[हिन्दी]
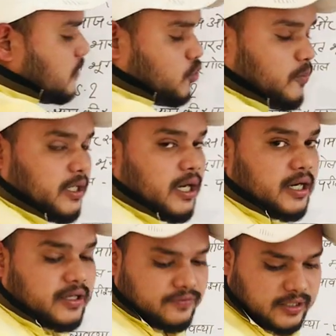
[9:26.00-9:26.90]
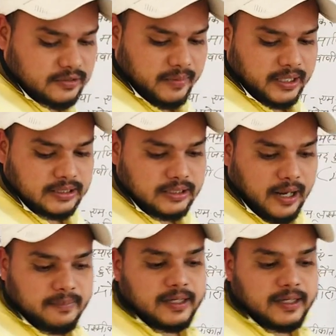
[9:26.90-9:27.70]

जो भी करंट अफेयर्स मैगजीन आप